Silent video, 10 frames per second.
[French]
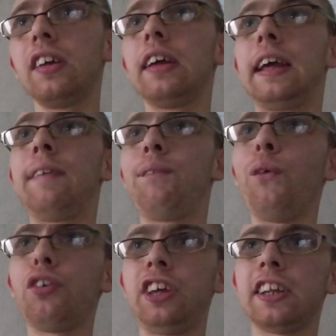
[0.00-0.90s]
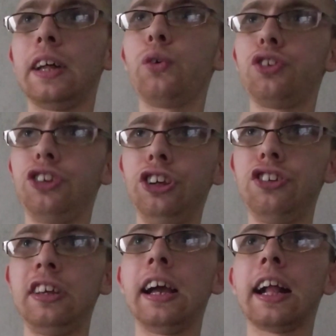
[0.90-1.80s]
Et pour certains aussi,
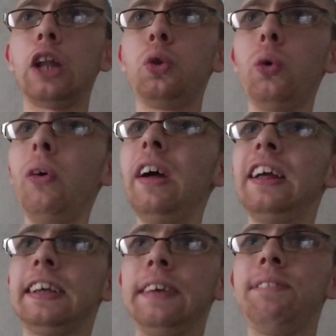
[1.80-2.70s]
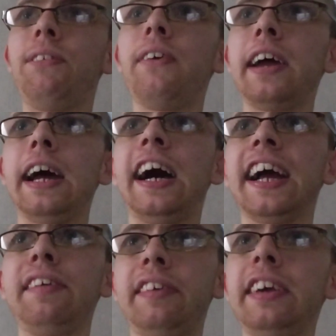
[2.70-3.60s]
j'ai un cadeau qui pourrait
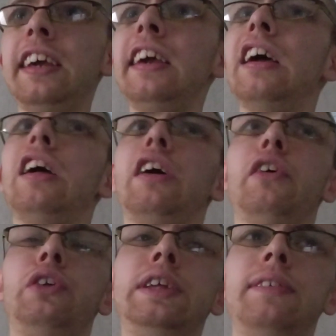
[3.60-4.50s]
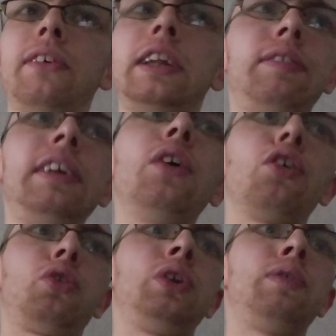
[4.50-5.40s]
arriver au niveau des
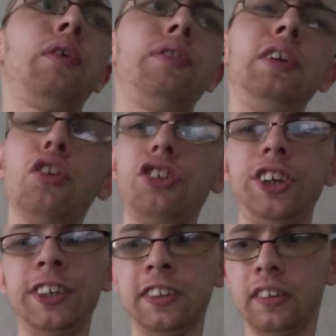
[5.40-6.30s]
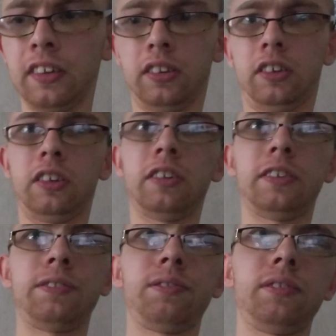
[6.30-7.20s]
finances, au niveau financier.
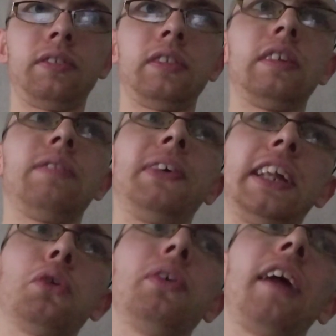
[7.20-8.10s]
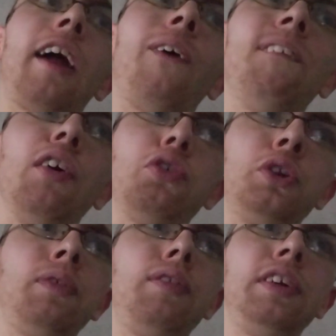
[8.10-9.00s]
Euh, peut-être une récompense au
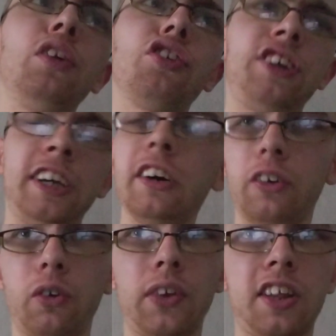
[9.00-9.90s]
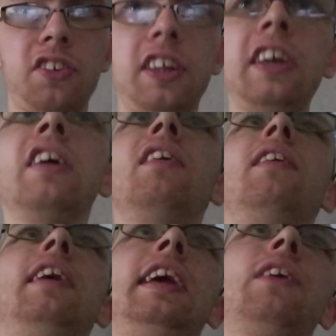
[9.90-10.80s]
niveau financier qu'on attendait
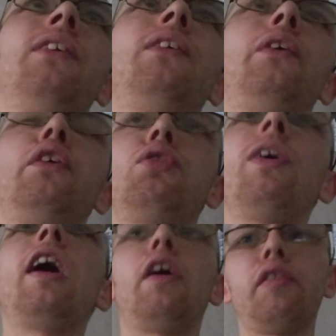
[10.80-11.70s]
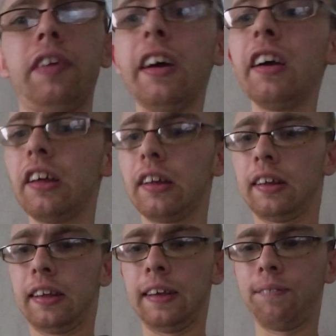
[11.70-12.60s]
et qu'on reçoit enfin.
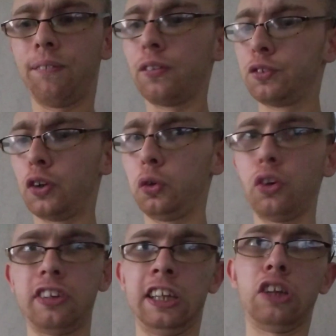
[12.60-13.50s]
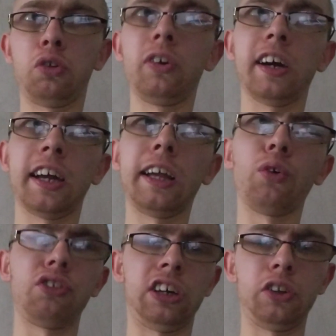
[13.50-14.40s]
Et pour d'autres, c'est des secrets
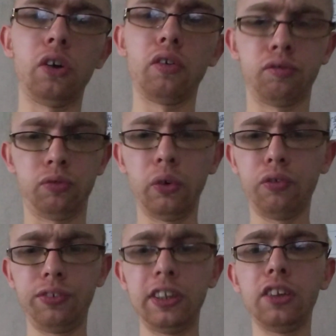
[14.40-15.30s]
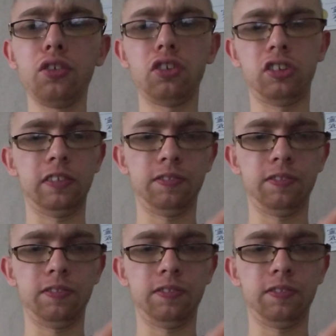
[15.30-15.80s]
concernant vos finances.